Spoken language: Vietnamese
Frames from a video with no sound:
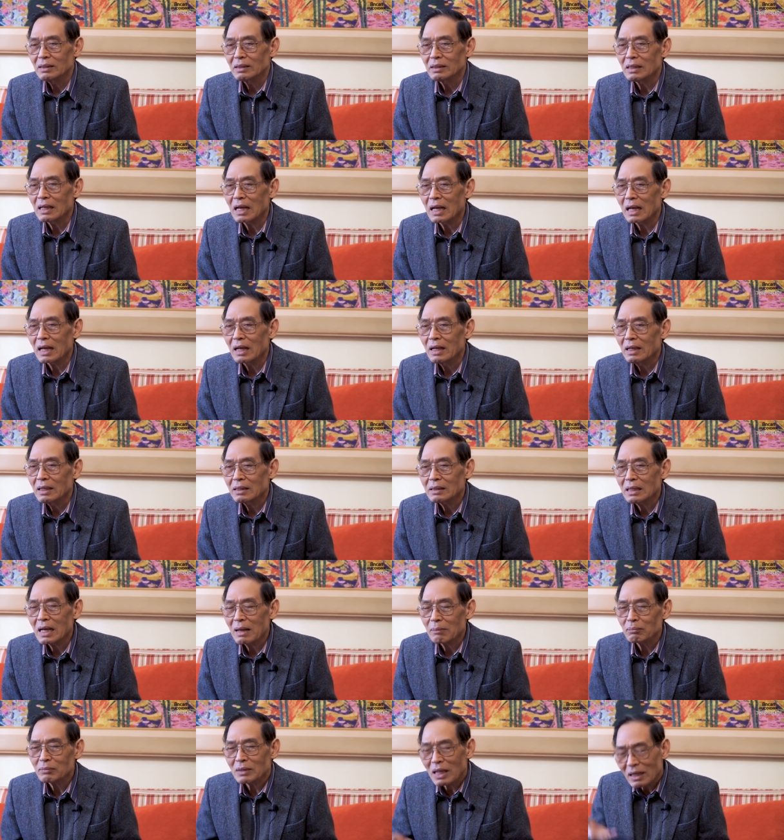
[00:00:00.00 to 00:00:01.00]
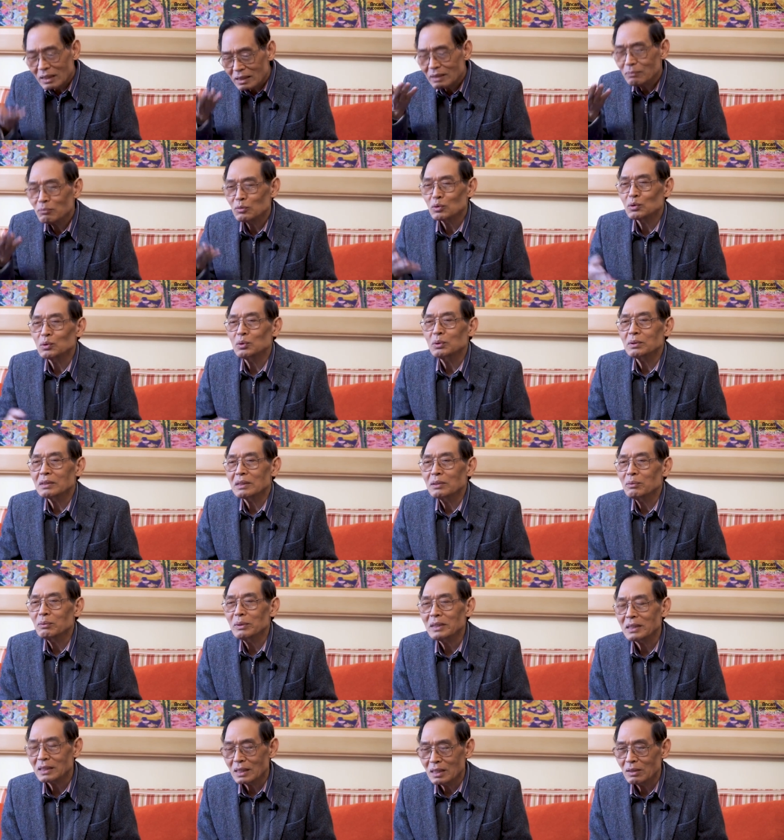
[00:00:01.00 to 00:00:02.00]
là làm tăng lên một chút
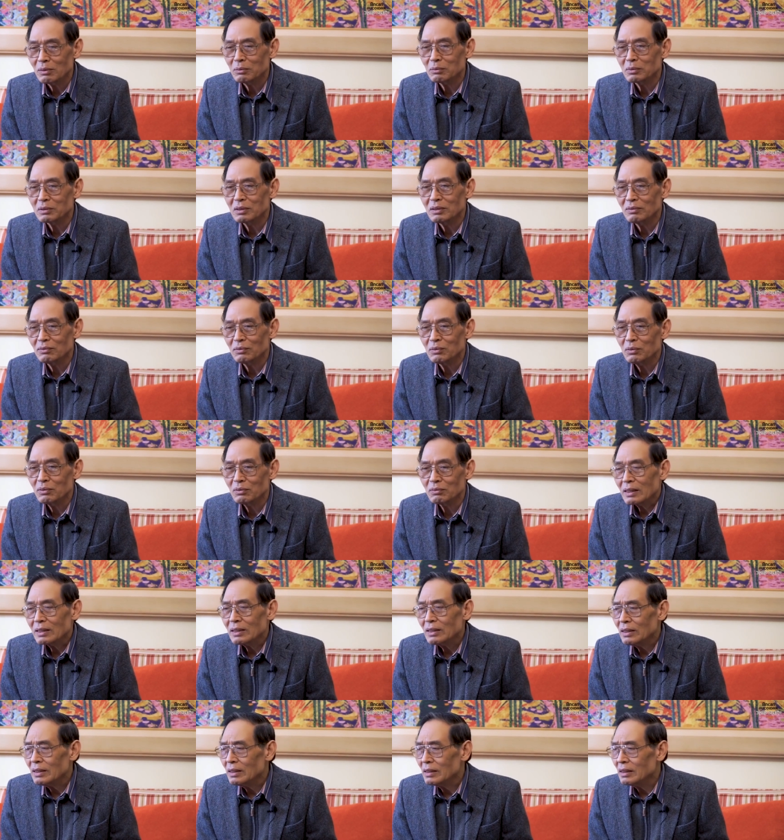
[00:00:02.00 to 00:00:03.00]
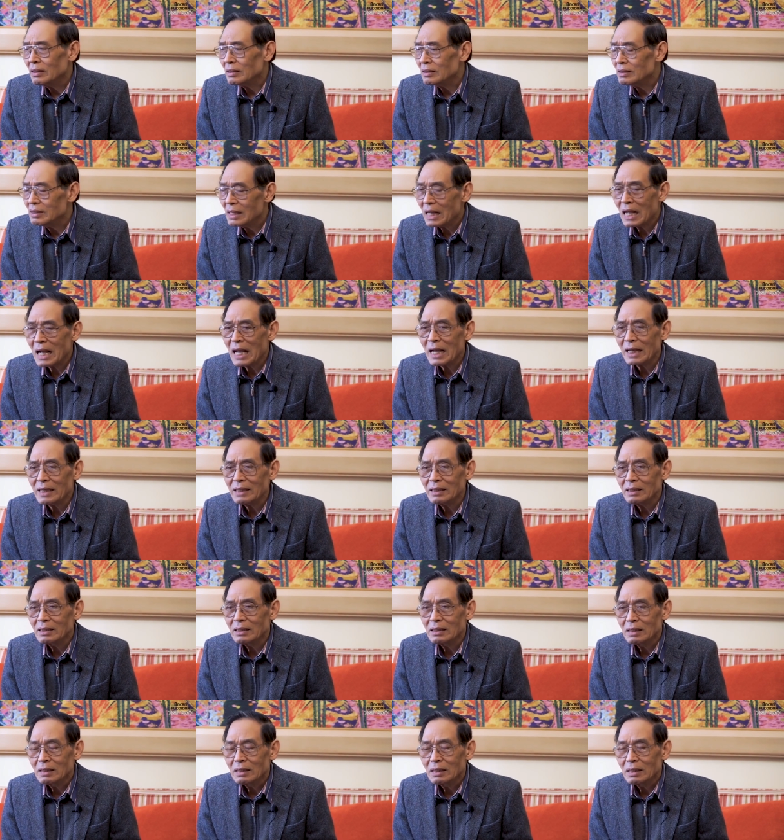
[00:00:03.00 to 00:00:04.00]
cái nguy cơ ung thư vú cái thứ hai
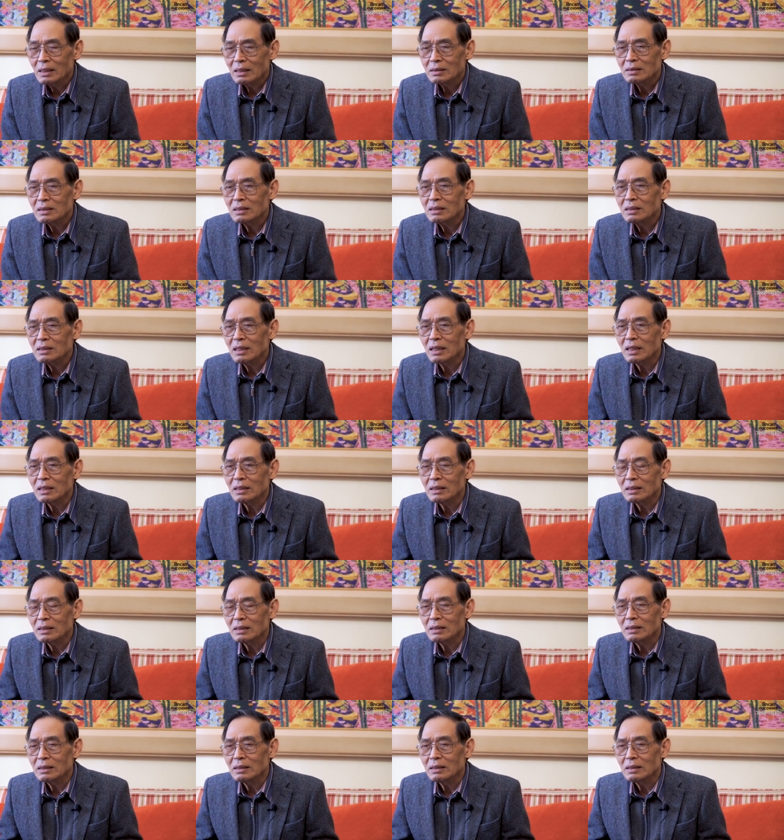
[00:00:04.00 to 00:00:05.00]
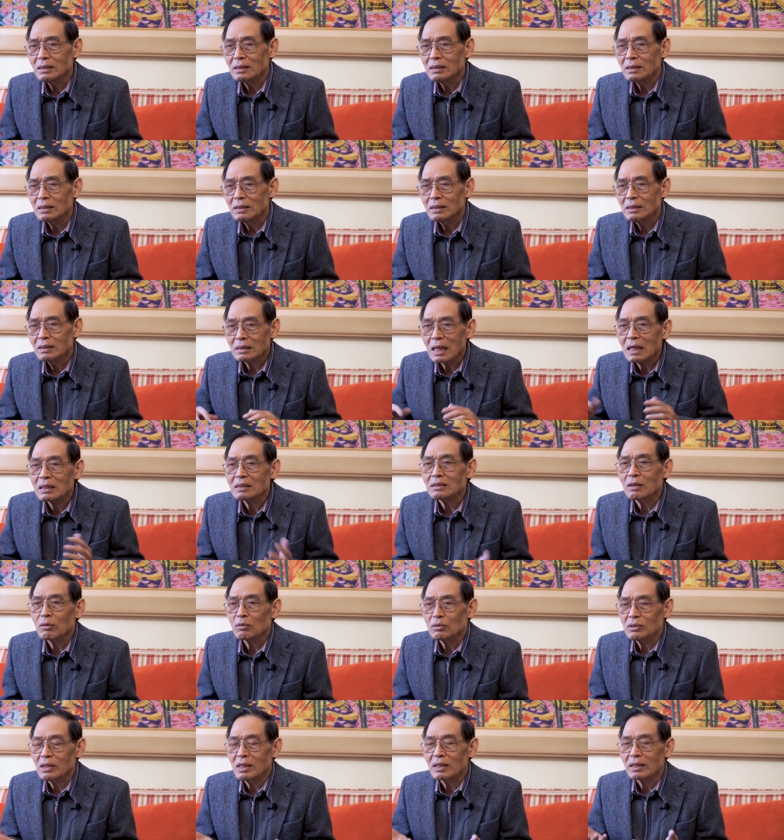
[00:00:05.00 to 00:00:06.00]
những người tăng
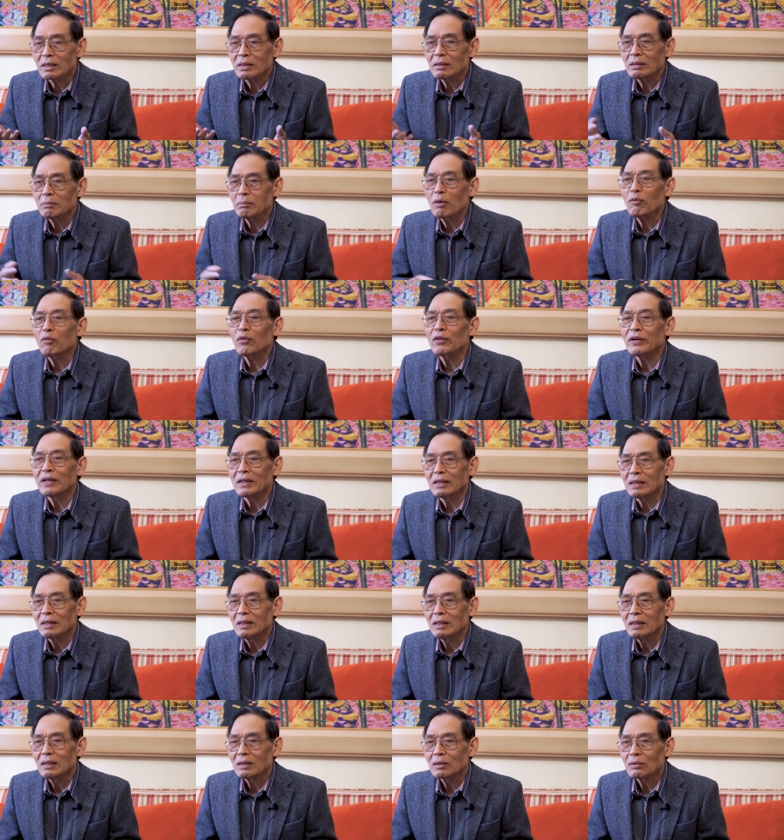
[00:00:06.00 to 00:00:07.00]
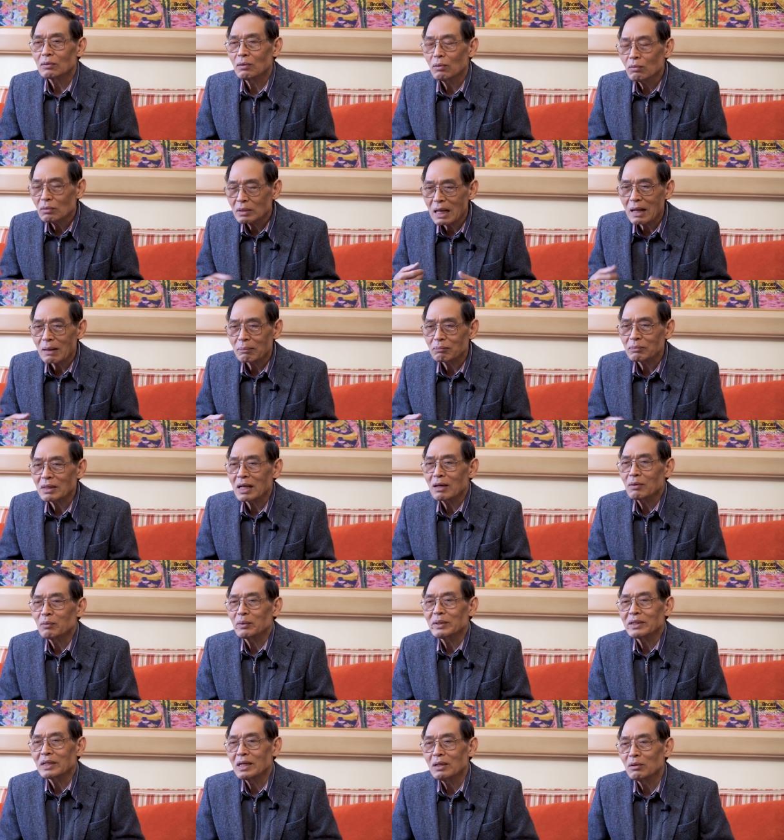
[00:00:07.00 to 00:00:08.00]
trọng lượng béo phì cũng làm
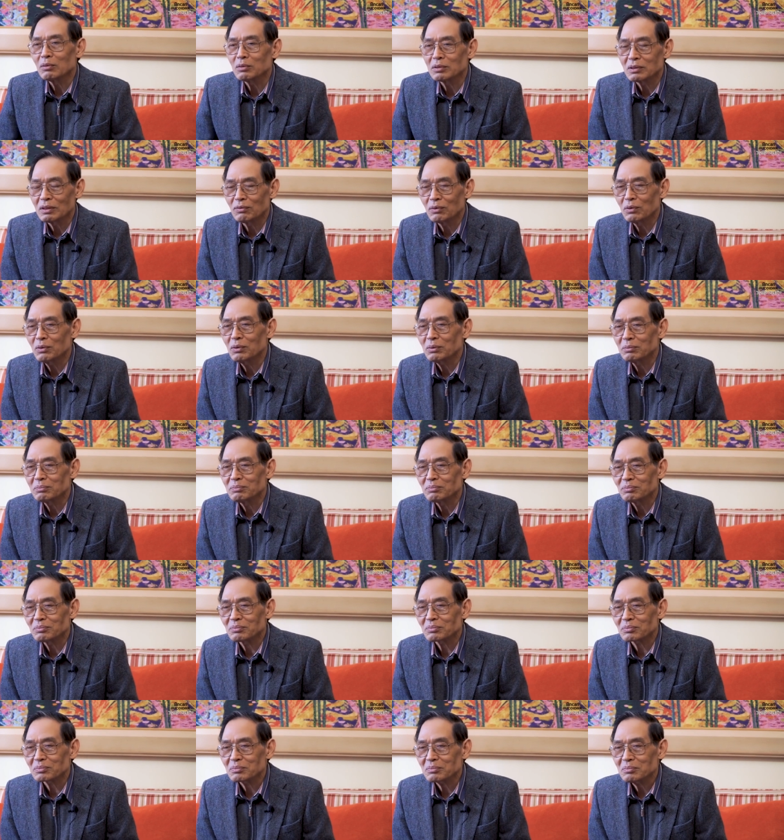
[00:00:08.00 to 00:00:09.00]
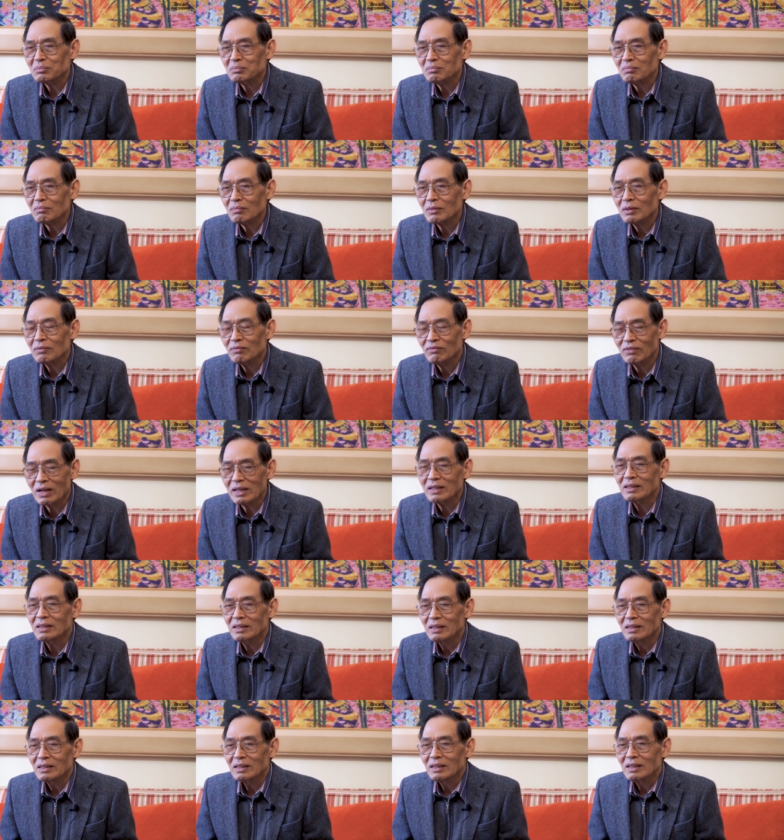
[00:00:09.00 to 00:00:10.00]
tăng nguy cơ ung thư vú.
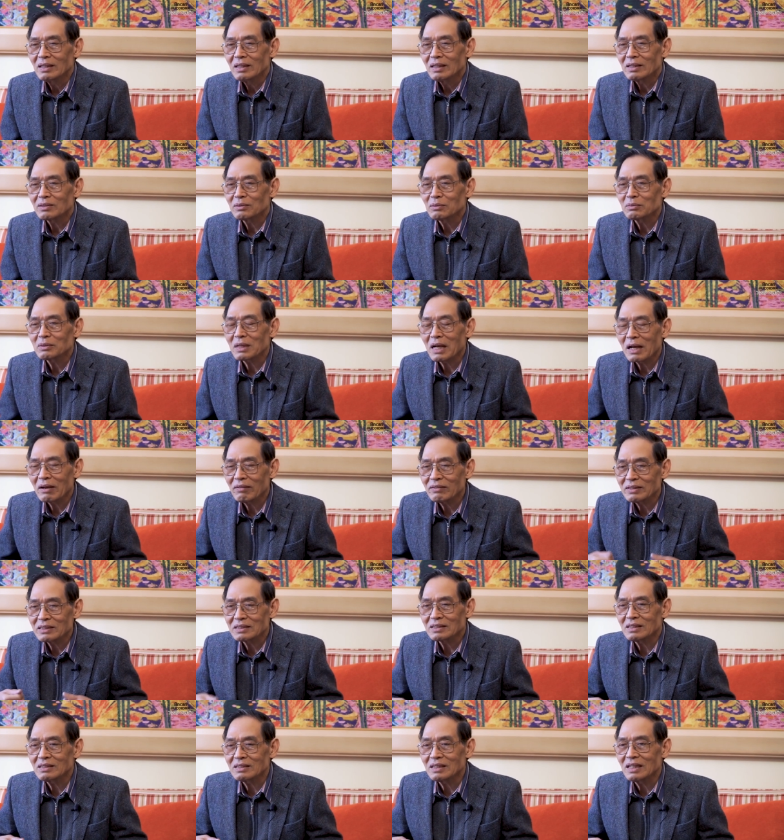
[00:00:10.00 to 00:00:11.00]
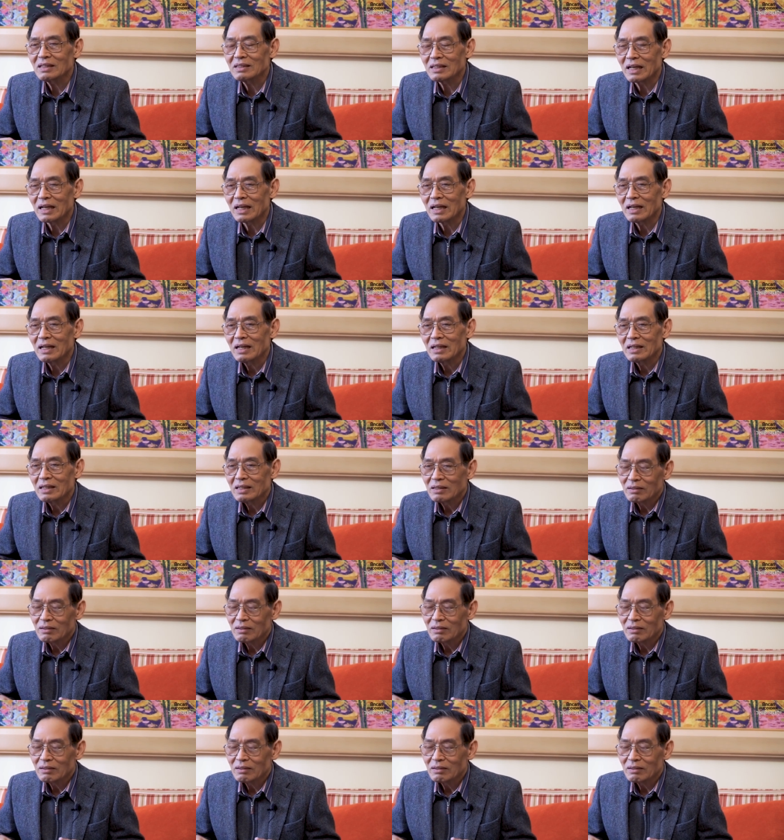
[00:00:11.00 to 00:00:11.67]
Vậy chúng ta hãy giữ thân thể